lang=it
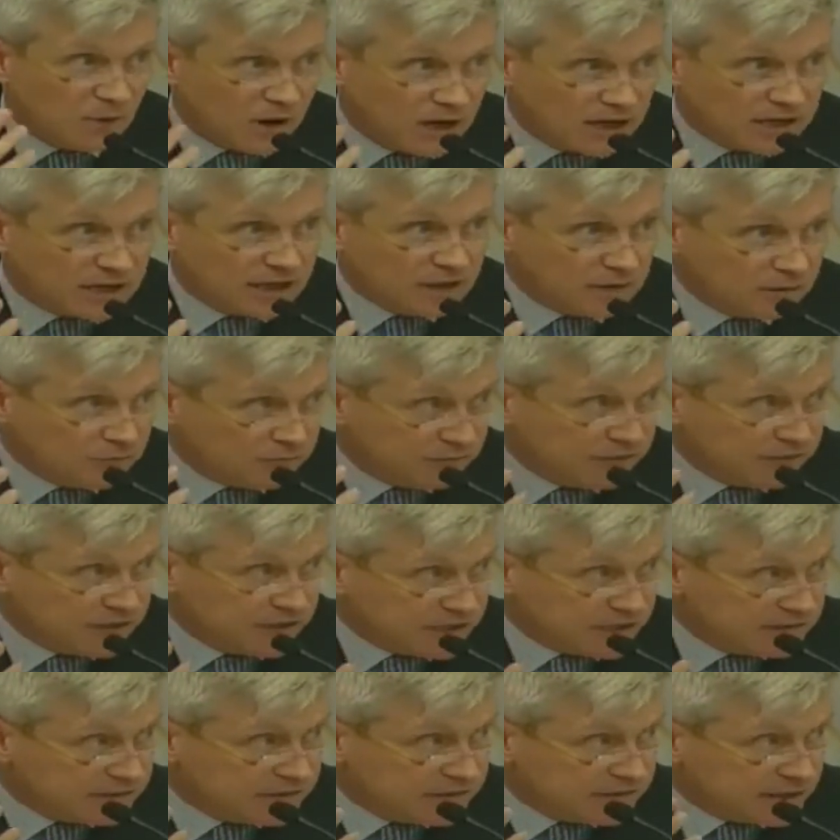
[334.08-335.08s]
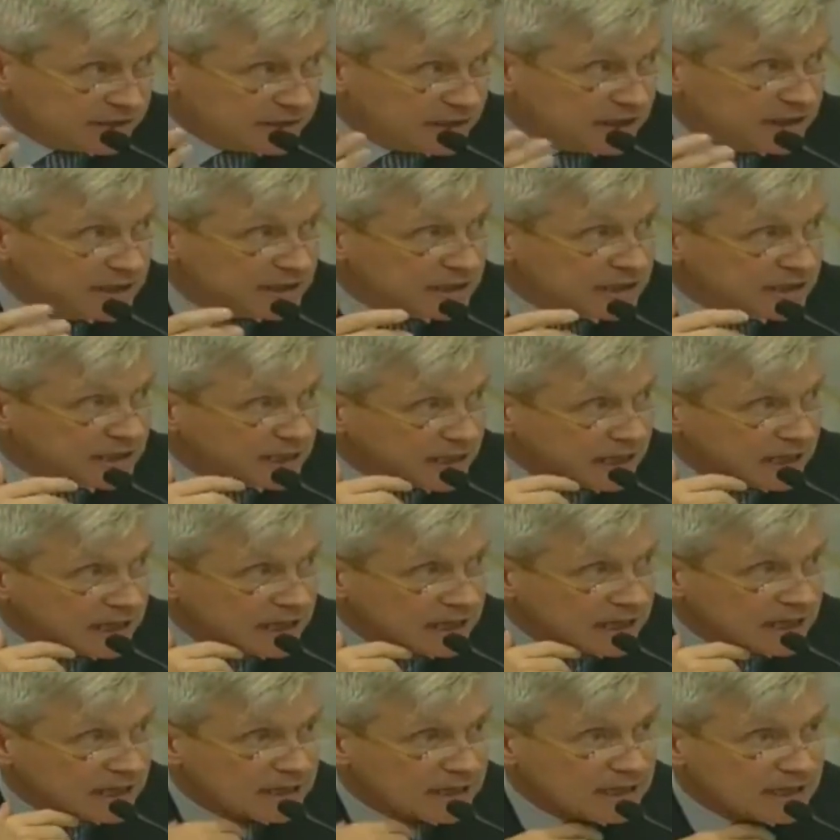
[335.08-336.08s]
anche convinti
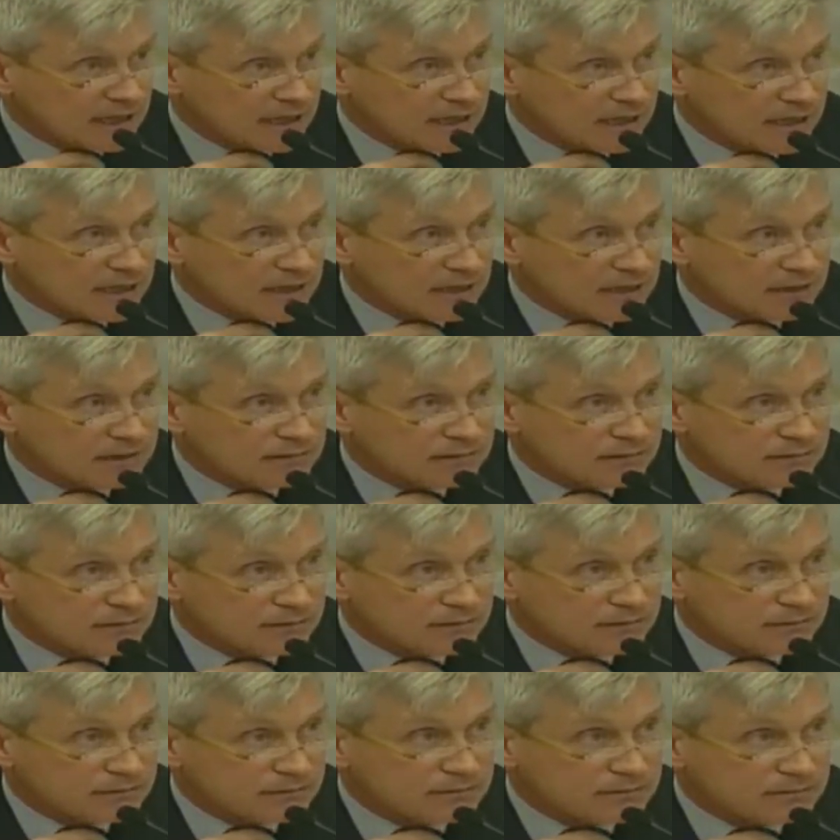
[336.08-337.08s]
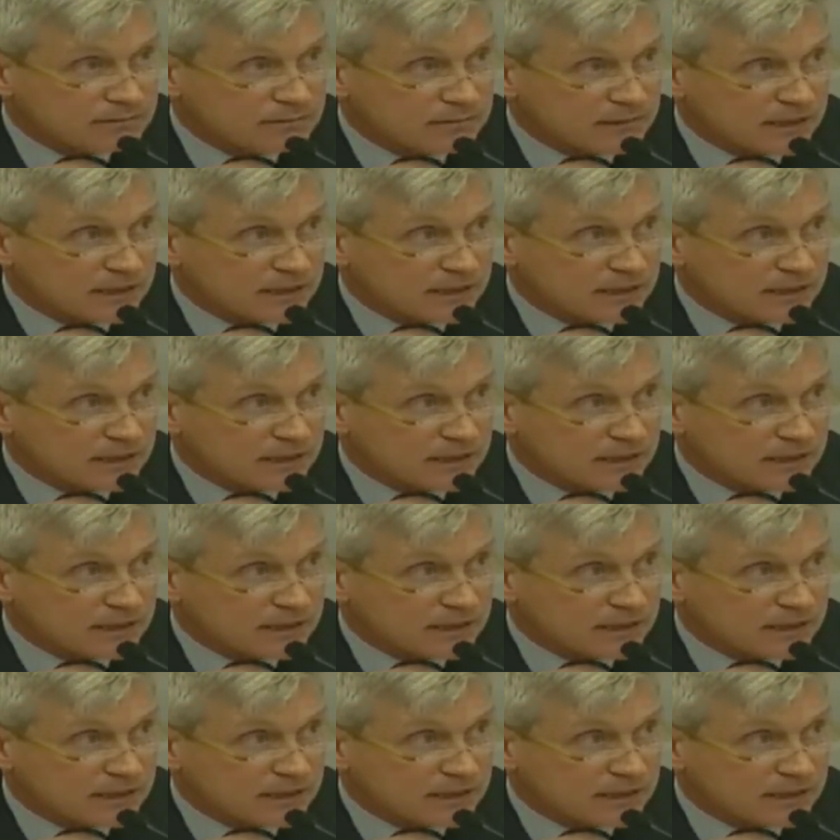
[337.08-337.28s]
che eh, eh,